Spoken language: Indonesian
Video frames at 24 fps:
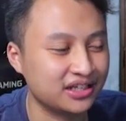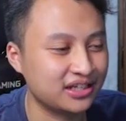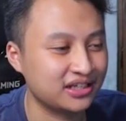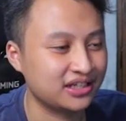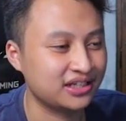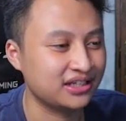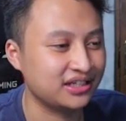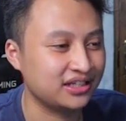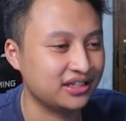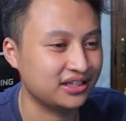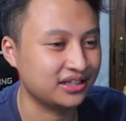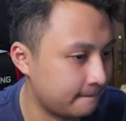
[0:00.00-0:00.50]

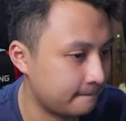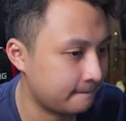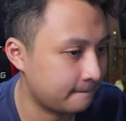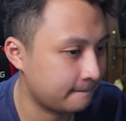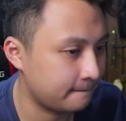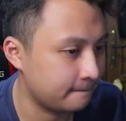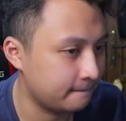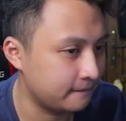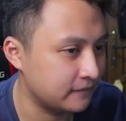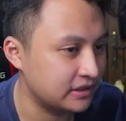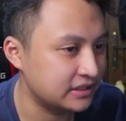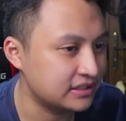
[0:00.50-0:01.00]
katanya
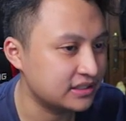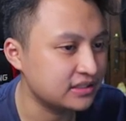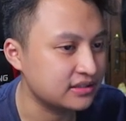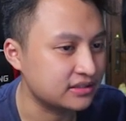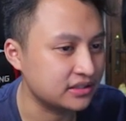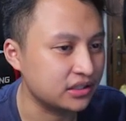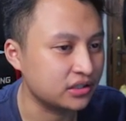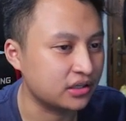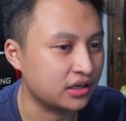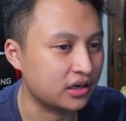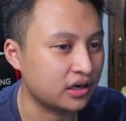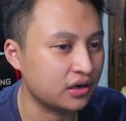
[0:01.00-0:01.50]
bisa Gimana,
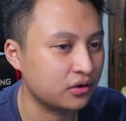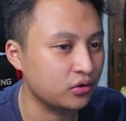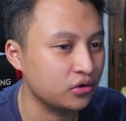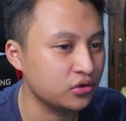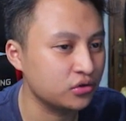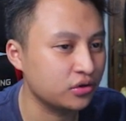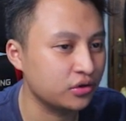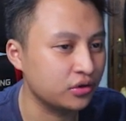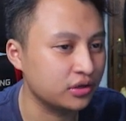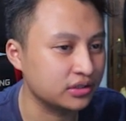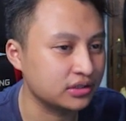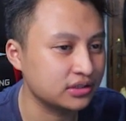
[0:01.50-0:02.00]
sih karena gue
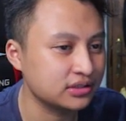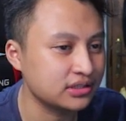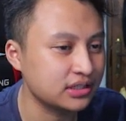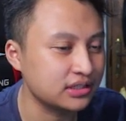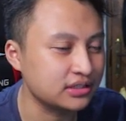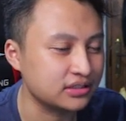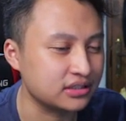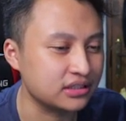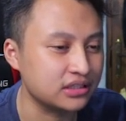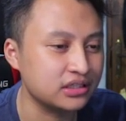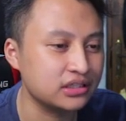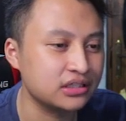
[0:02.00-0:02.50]
juga udah selesai
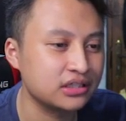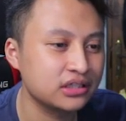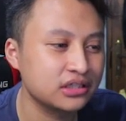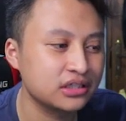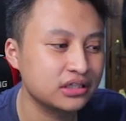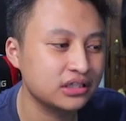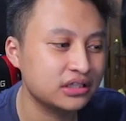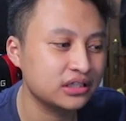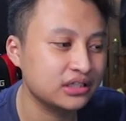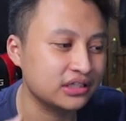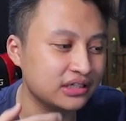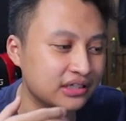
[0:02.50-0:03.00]
sih
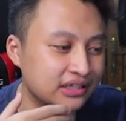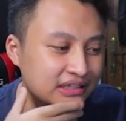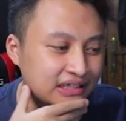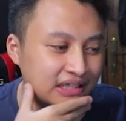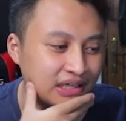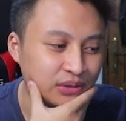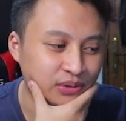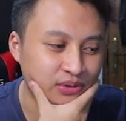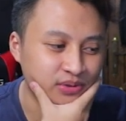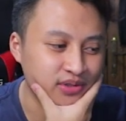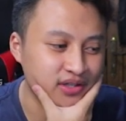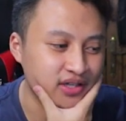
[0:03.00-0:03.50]
nggak
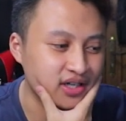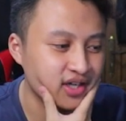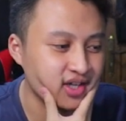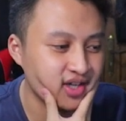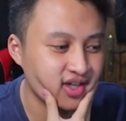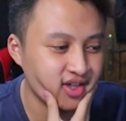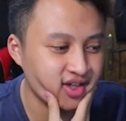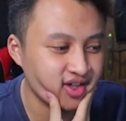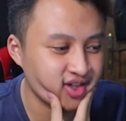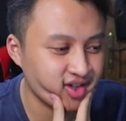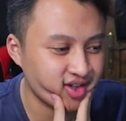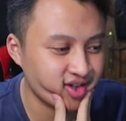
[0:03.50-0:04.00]
tahu juga